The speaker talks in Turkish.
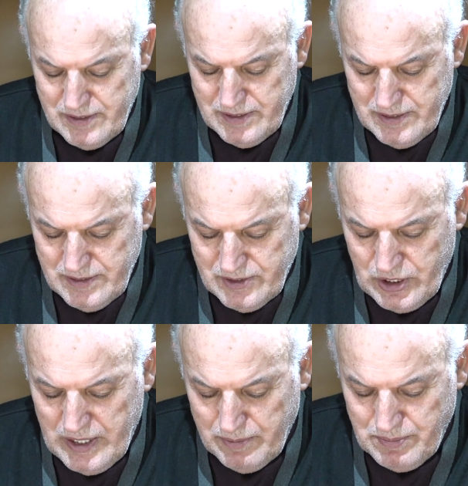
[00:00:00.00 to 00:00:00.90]
e
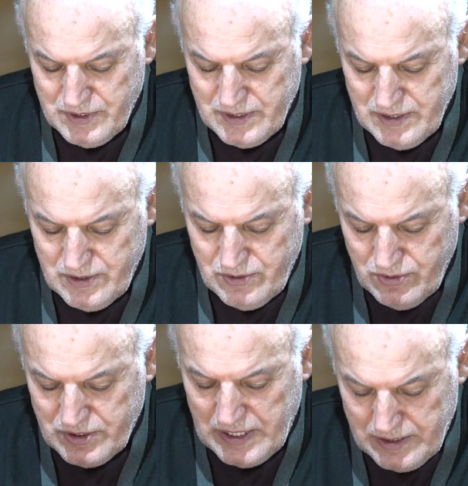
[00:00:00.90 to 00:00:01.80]
şey yapmışsınız,
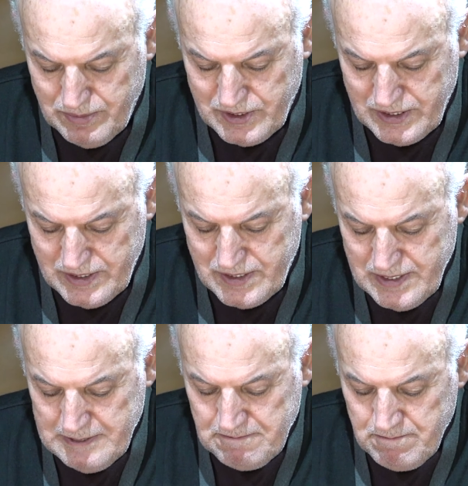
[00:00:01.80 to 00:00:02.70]

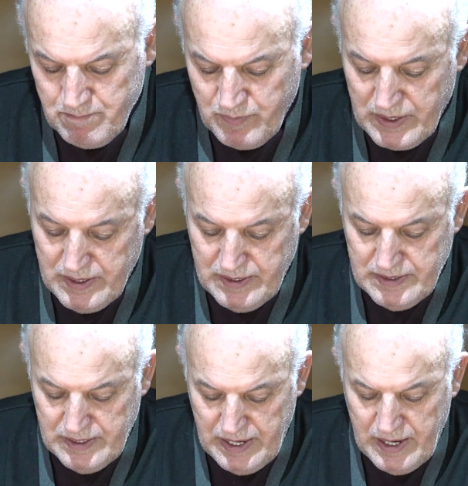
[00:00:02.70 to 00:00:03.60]
yükseltmişsiniz. E,
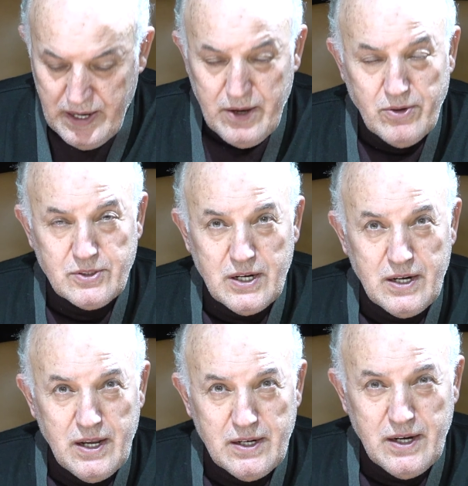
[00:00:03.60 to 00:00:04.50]
ne
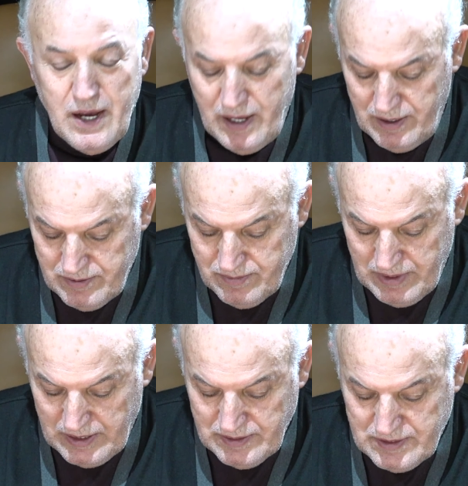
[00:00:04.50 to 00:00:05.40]
önce la, la
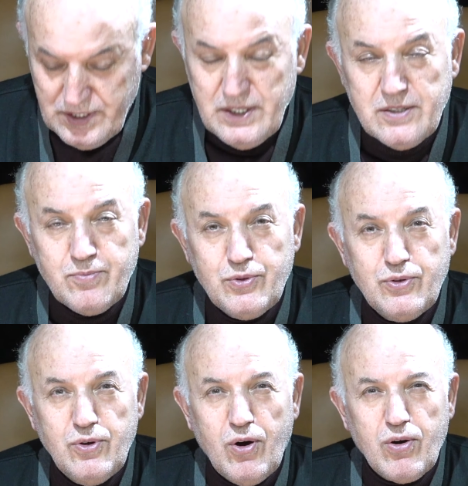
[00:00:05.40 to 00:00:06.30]
bakın sihir
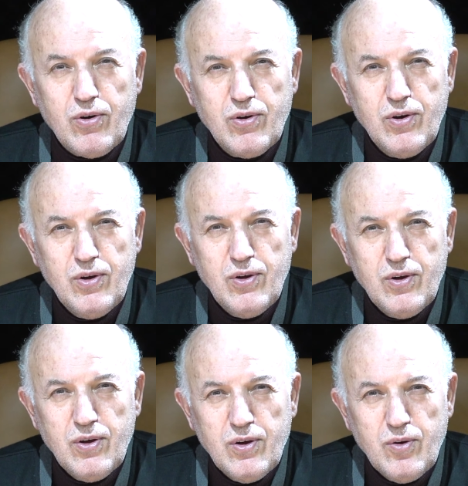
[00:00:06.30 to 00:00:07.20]
büyü yok.
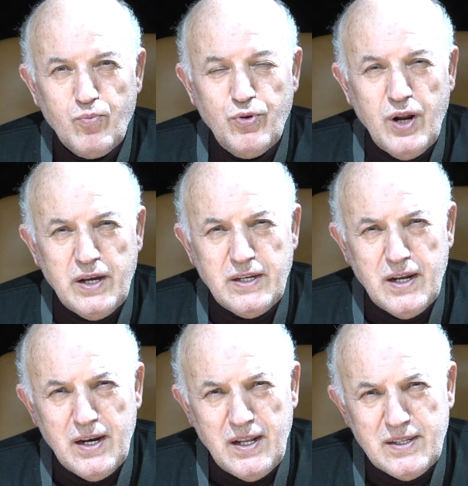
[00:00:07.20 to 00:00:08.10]
Buna
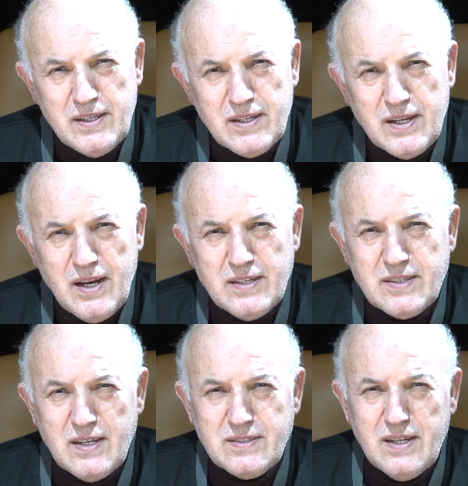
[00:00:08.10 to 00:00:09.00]
inanan
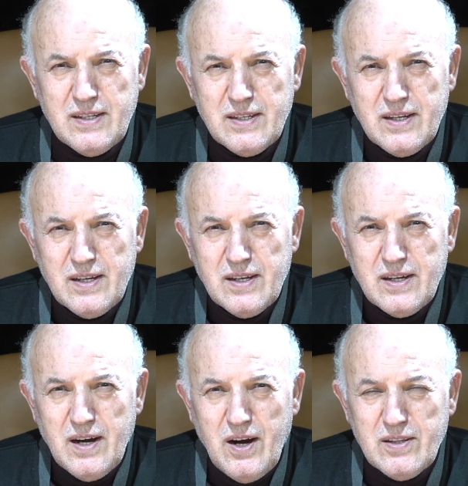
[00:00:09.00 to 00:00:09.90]
esasen
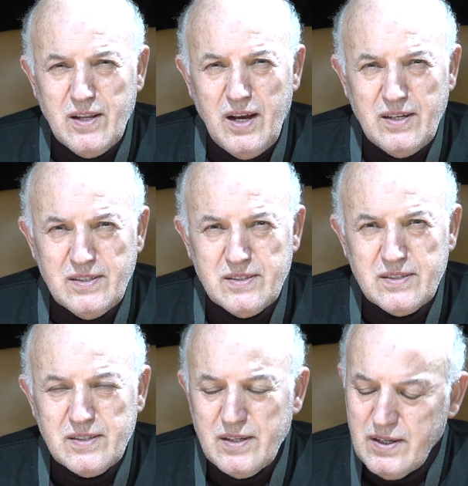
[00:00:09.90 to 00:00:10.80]

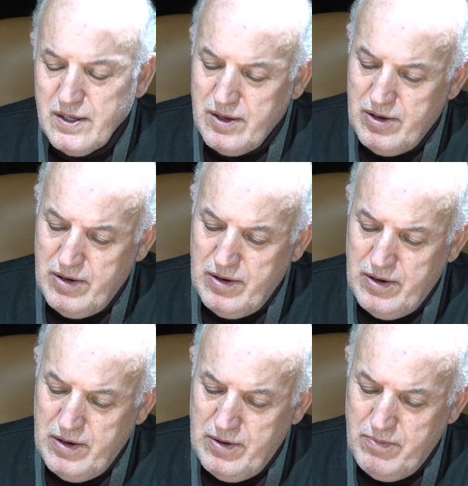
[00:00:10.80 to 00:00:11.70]
Allah'ın e,
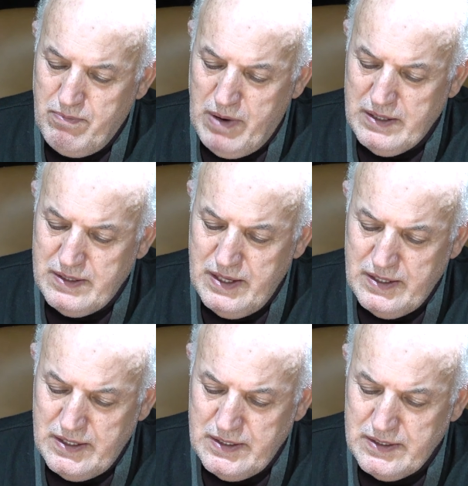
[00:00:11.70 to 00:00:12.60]

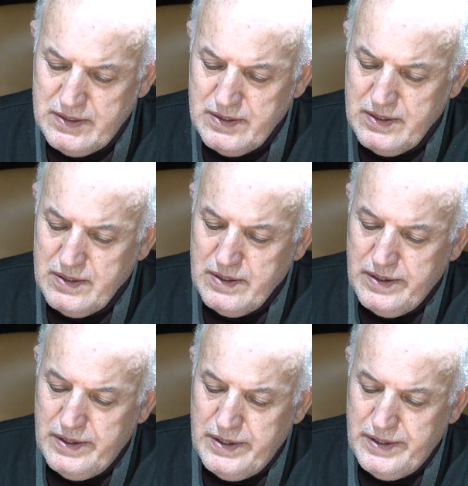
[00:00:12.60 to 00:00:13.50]
maddenin e,